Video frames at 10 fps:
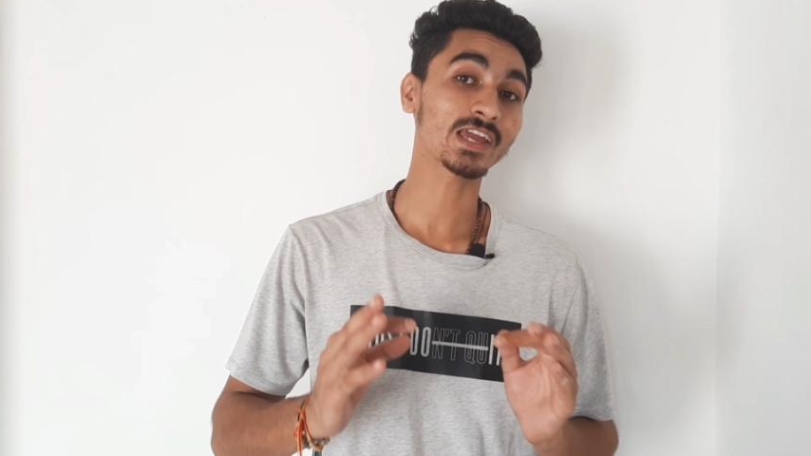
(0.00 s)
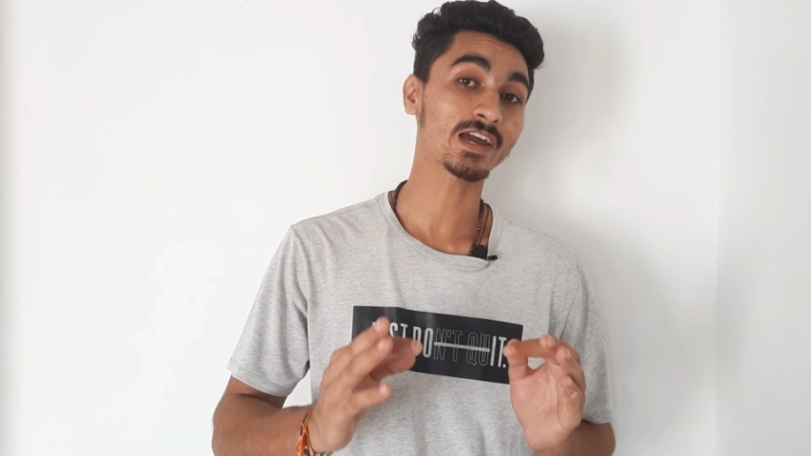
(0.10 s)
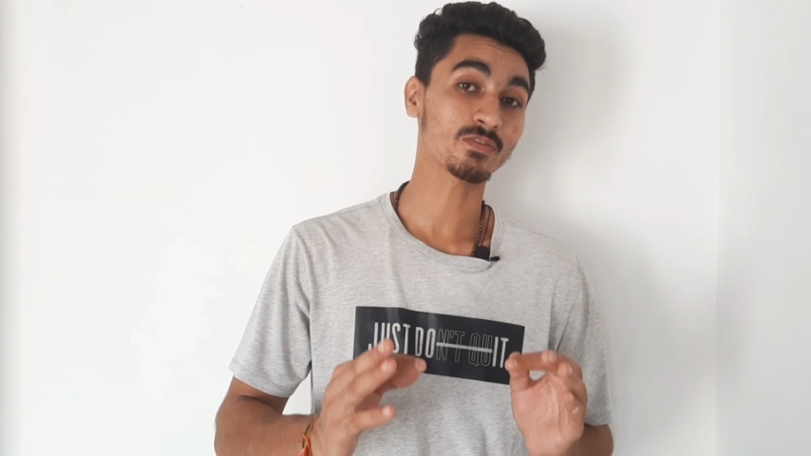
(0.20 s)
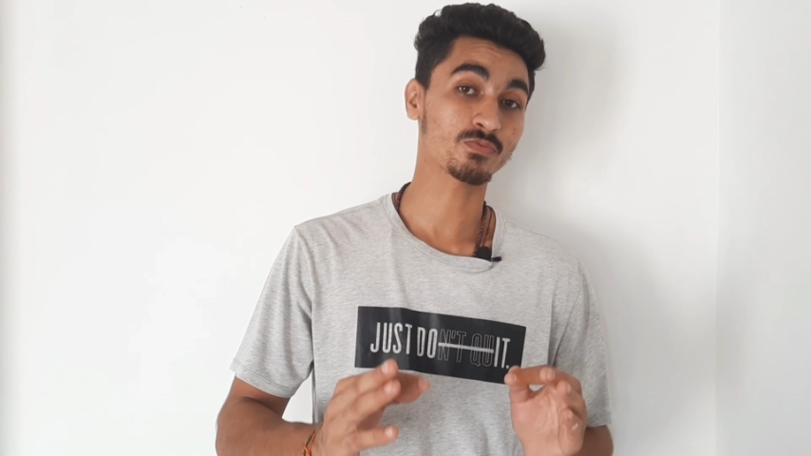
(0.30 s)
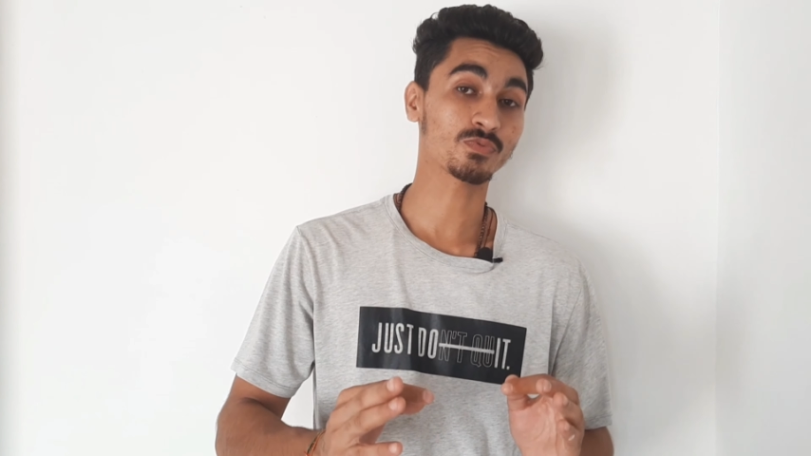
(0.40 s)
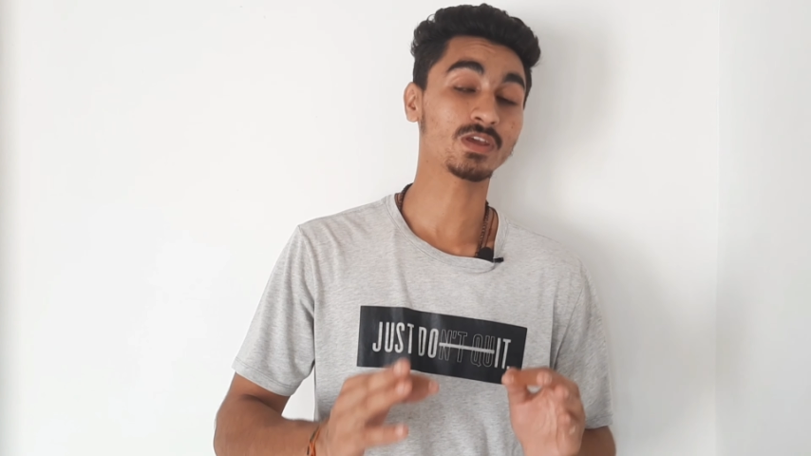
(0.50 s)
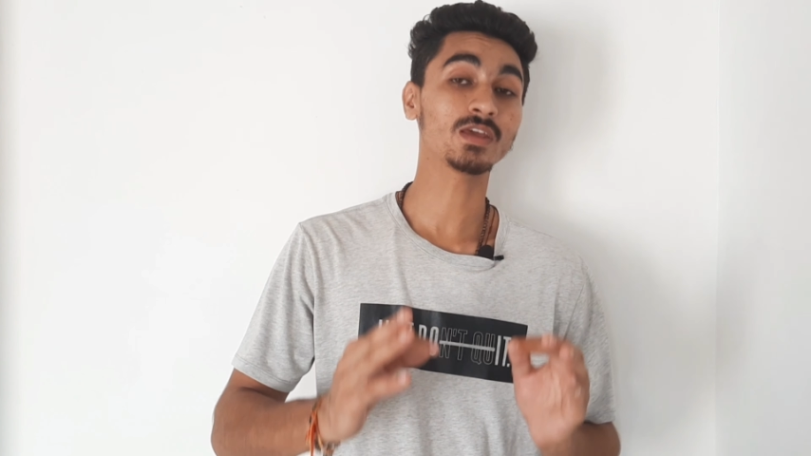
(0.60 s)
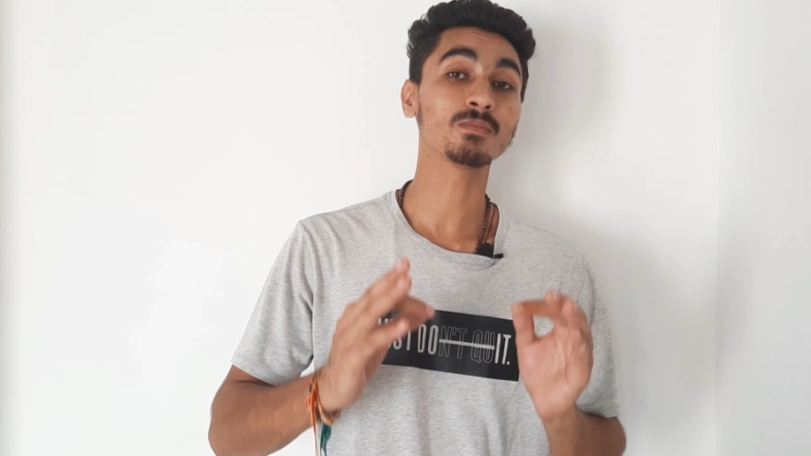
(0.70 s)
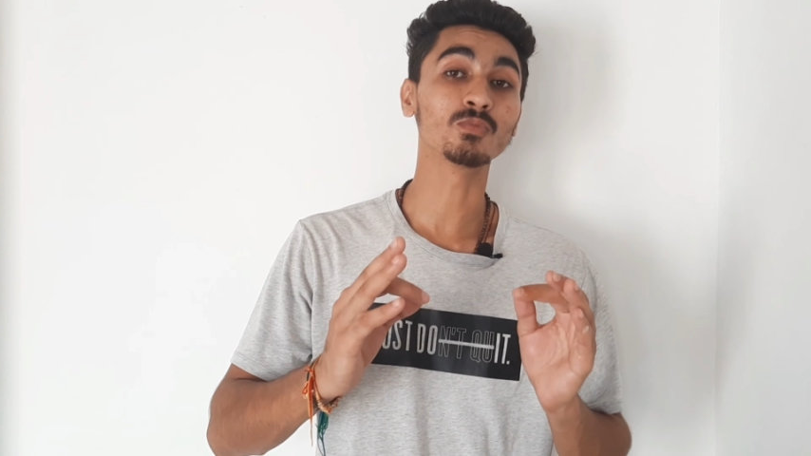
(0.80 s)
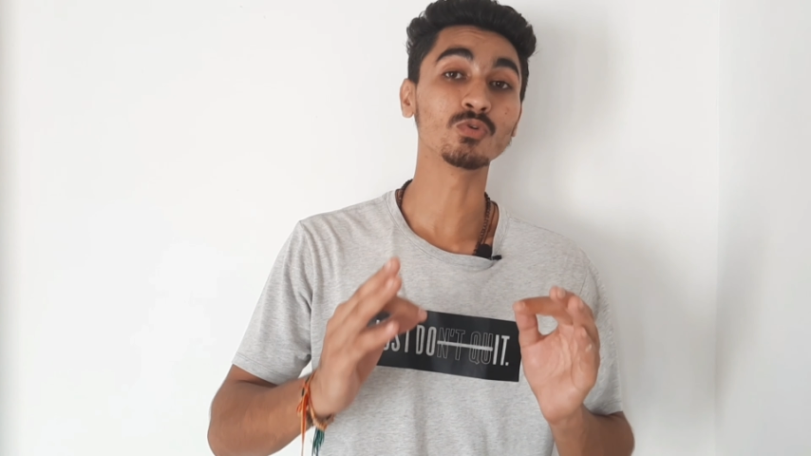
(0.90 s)
कैफ की
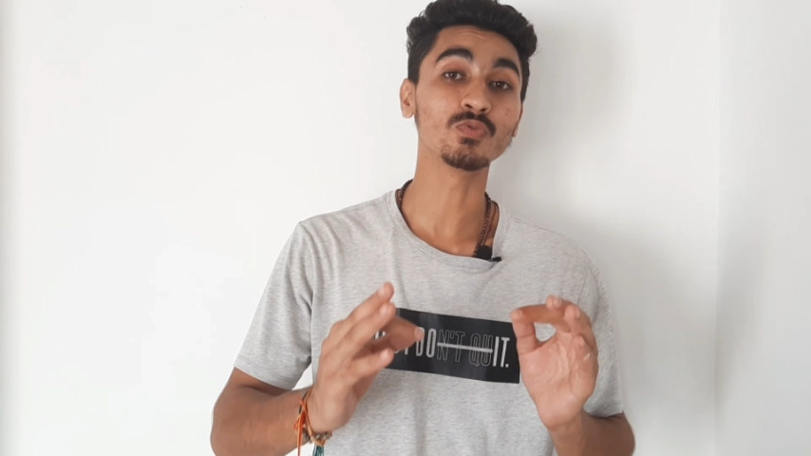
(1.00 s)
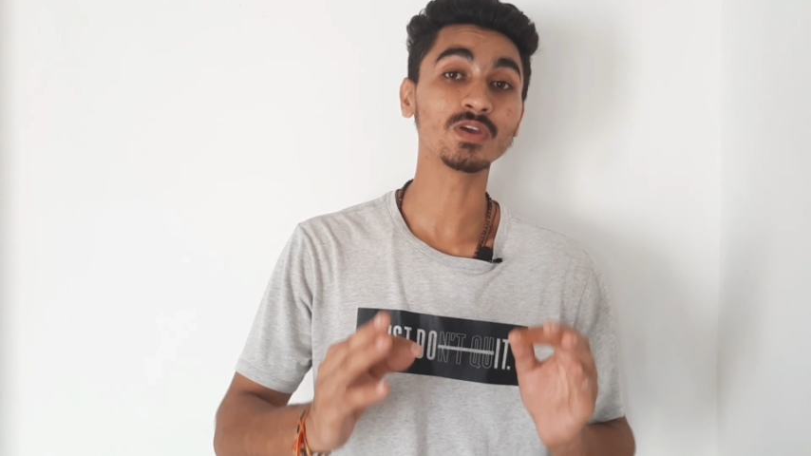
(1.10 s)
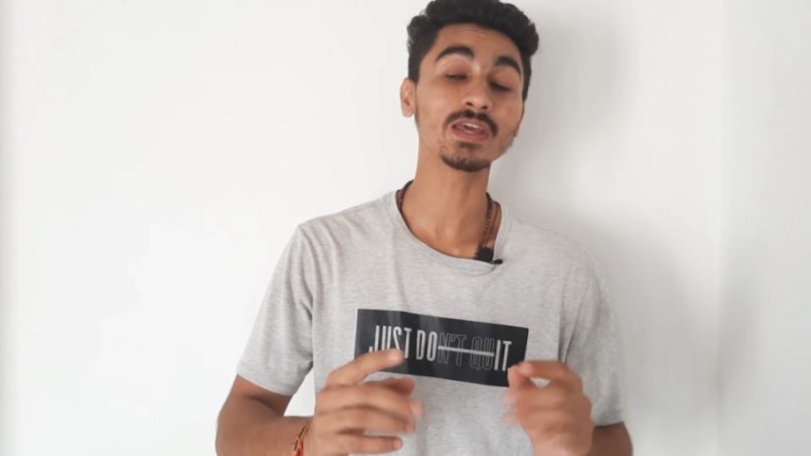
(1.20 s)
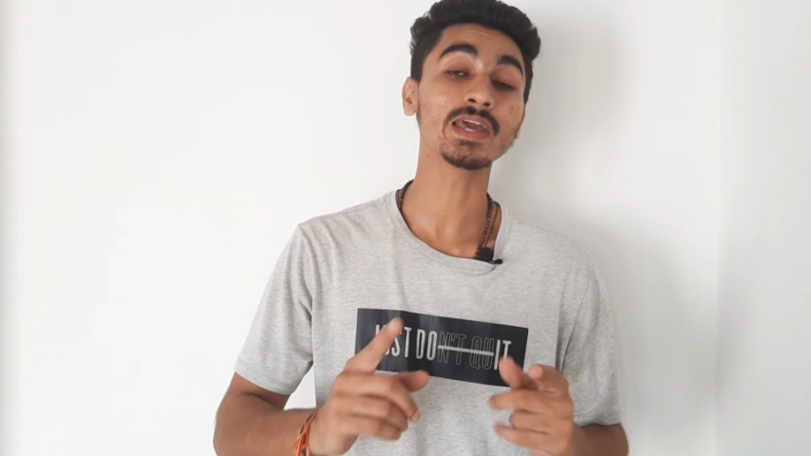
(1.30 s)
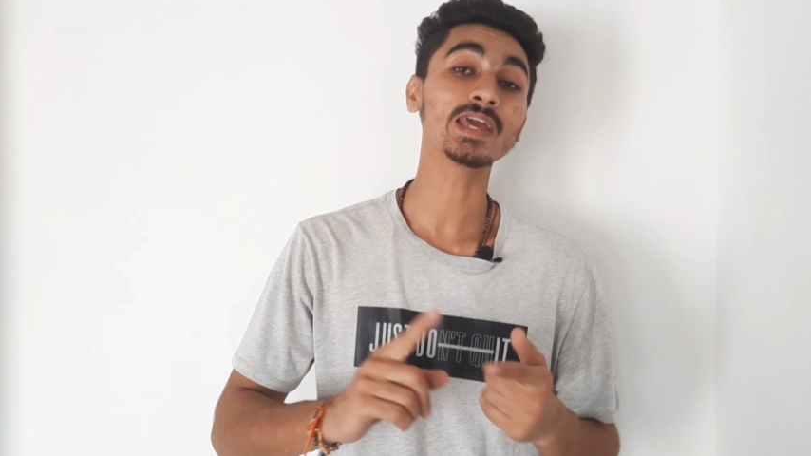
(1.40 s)
मूवी